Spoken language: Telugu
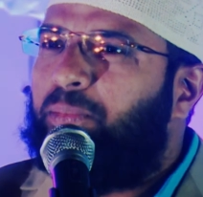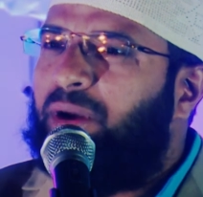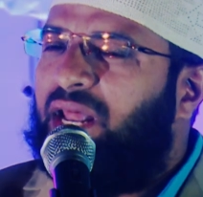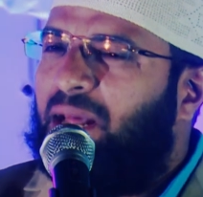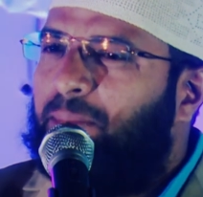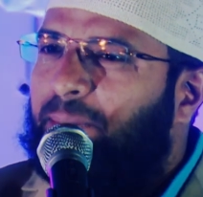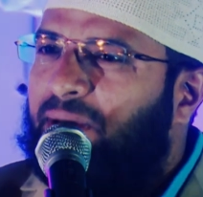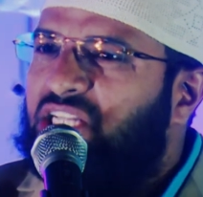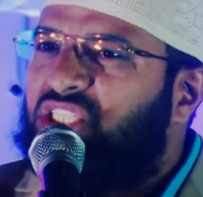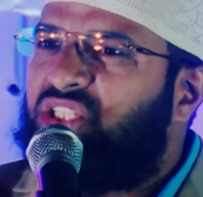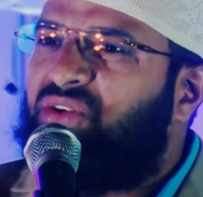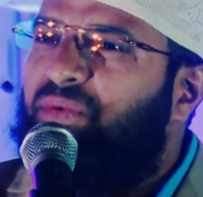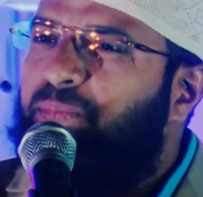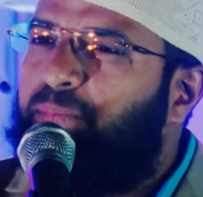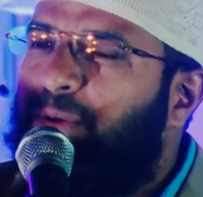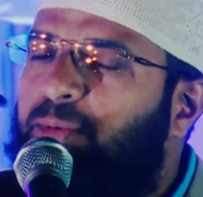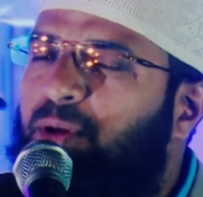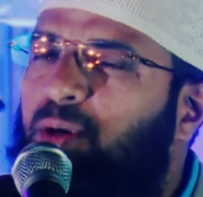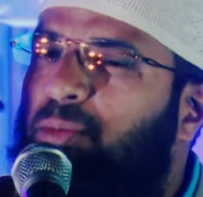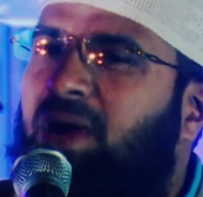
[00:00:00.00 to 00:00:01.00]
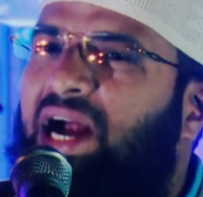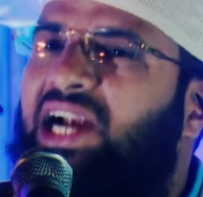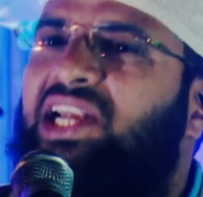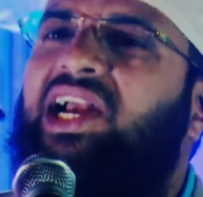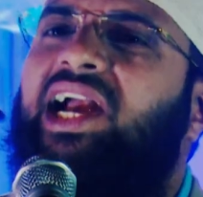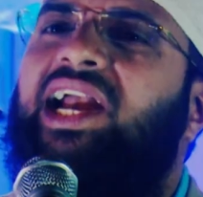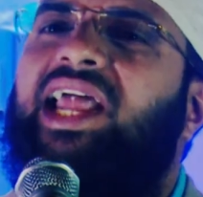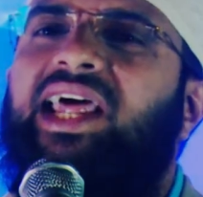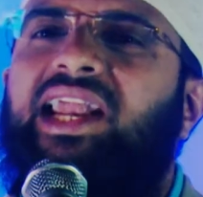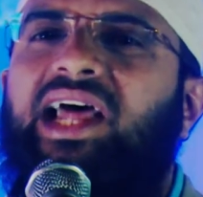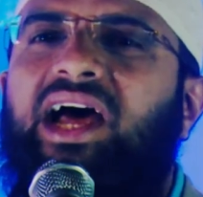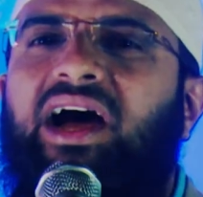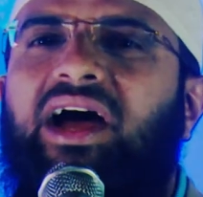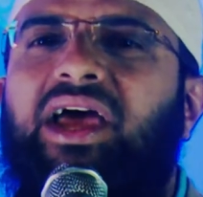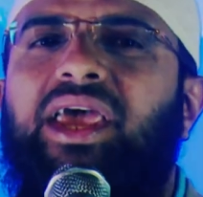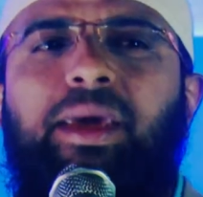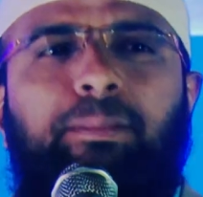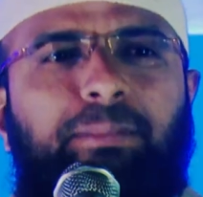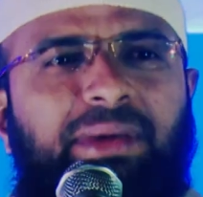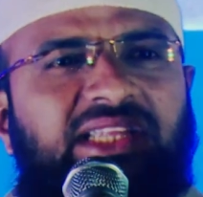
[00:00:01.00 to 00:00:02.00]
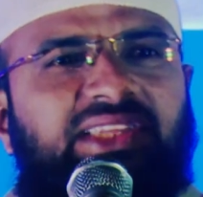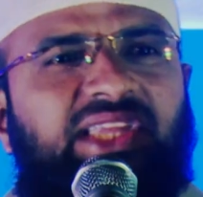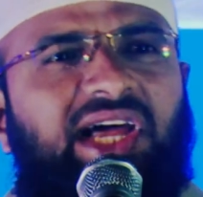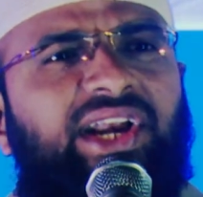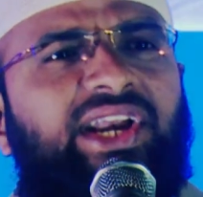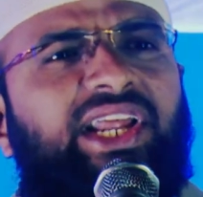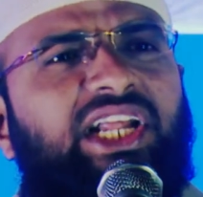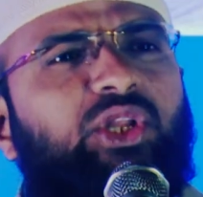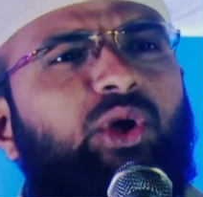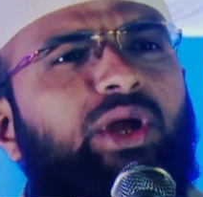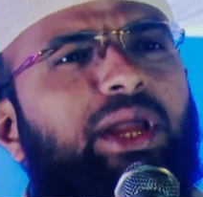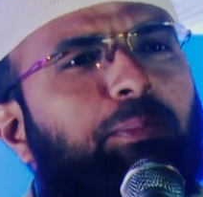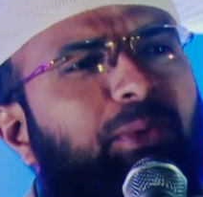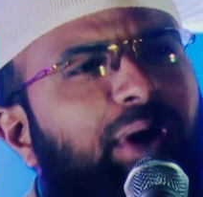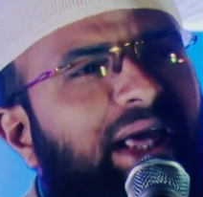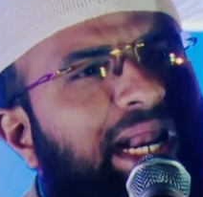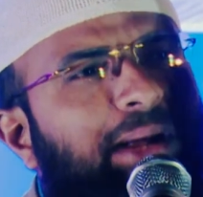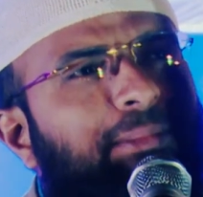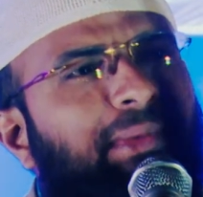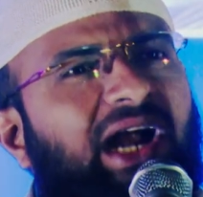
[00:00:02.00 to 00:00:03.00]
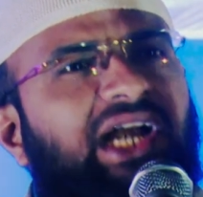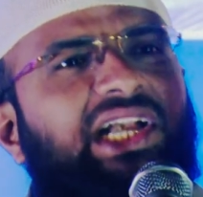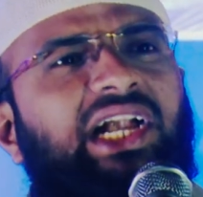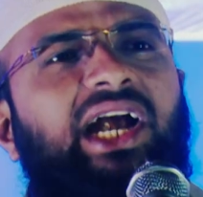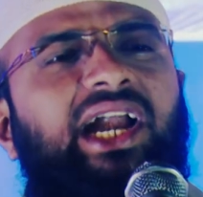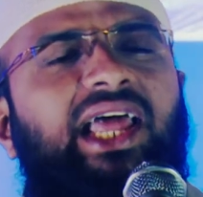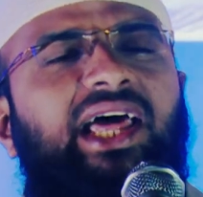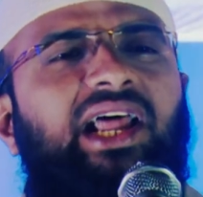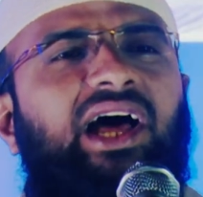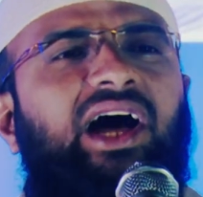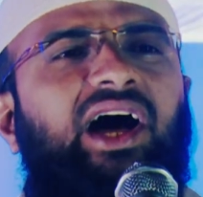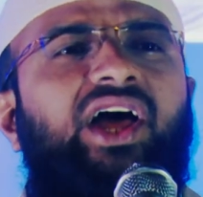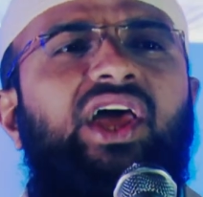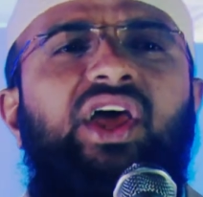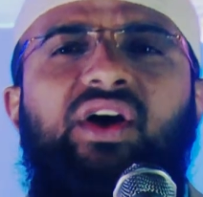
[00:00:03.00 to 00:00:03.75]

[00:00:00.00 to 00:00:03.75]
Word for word: ఎప్పుడైనా మనసు విప్పి వారు మాట్లాడారా మీ తండ్రితో ఎప్పుడైనా మాట్లాడారా